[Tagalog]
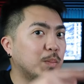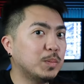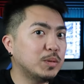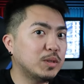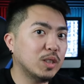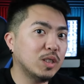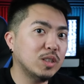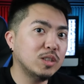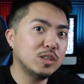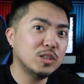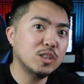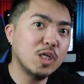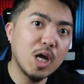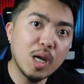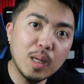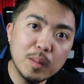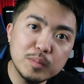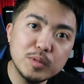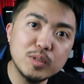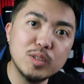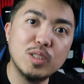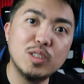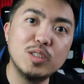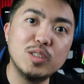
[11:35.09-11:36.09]
Options,
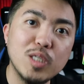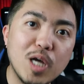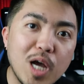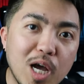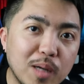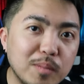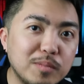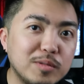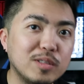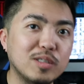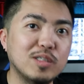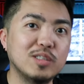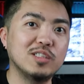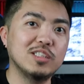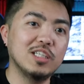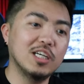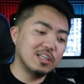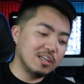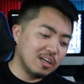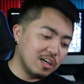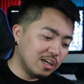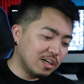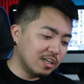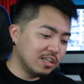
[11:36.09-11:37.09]
options, options,
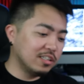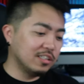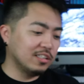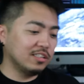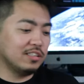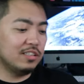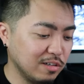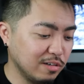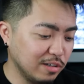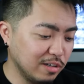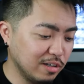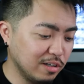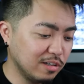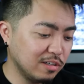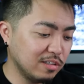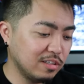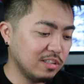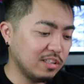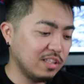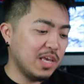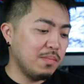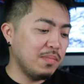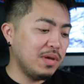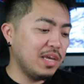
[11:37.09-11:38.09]
ganon. So
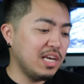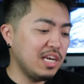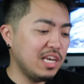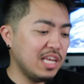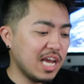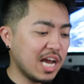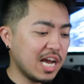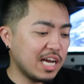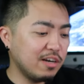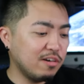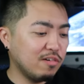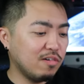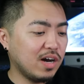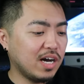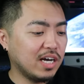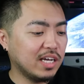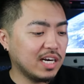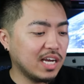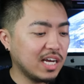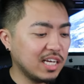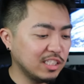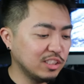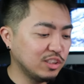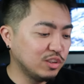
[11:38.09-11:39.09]
yun. Emiliano
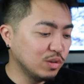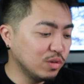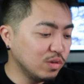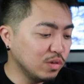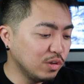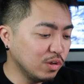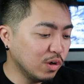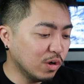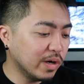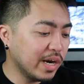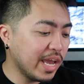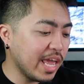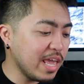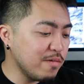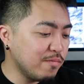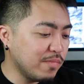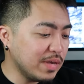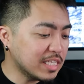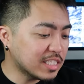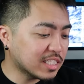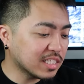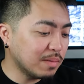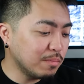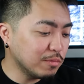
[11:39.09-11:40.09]
Haran Jr. Hey
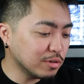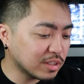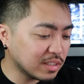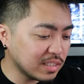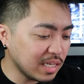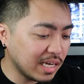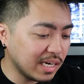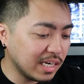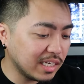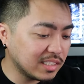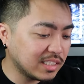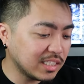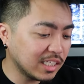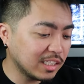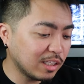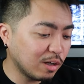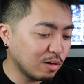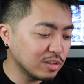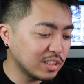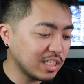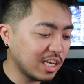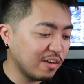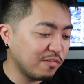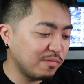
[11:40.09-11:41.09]
Vince, kamusta? Nag-chat
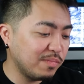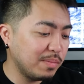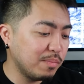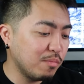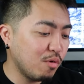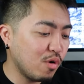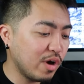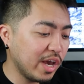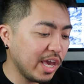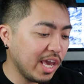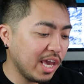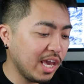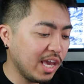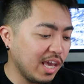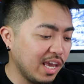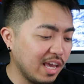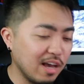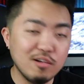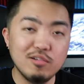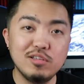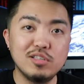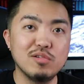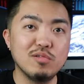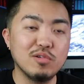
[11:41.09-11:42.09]
ako sa FB mo. Hey, hey.
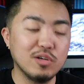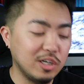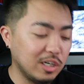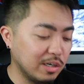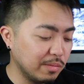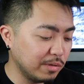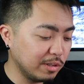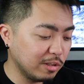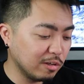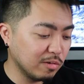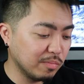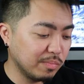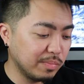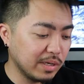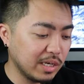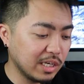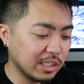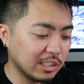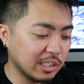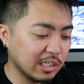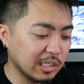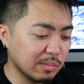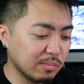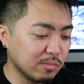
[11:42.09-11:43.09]
Oh, sorry naman, di ko pa
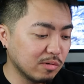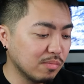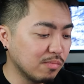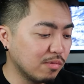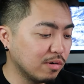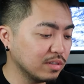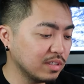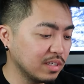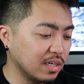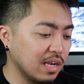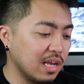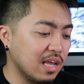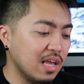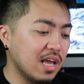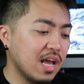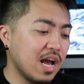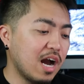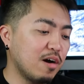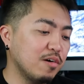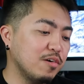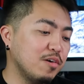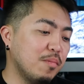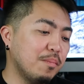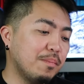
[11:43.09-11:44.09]
yata nabubuksan.
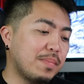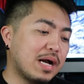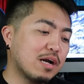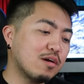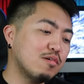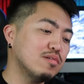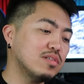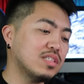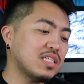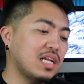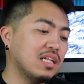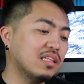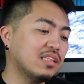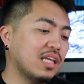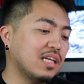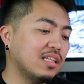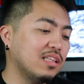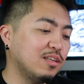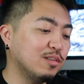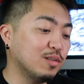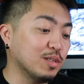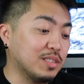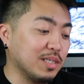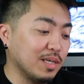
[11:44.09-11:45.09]
Ako yung bagong salta
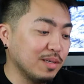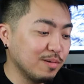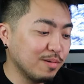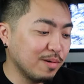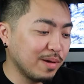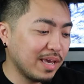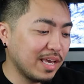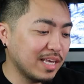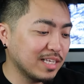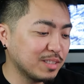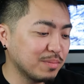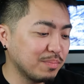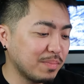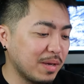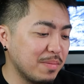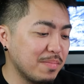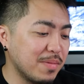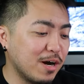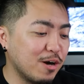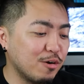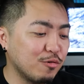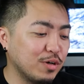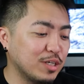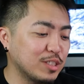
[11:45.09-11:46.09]
dito sa US, may
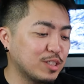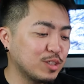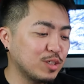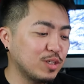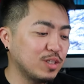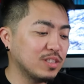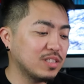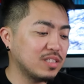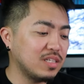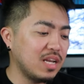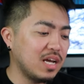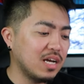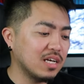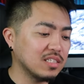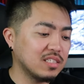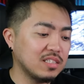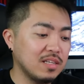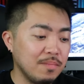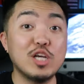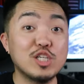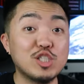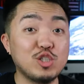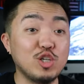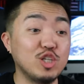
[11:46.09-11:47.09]
mga questions lang.
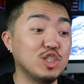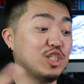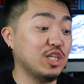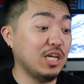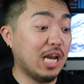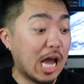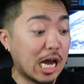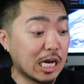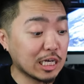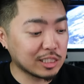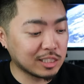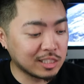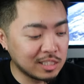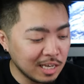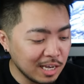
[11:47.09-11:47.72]
Questions lang.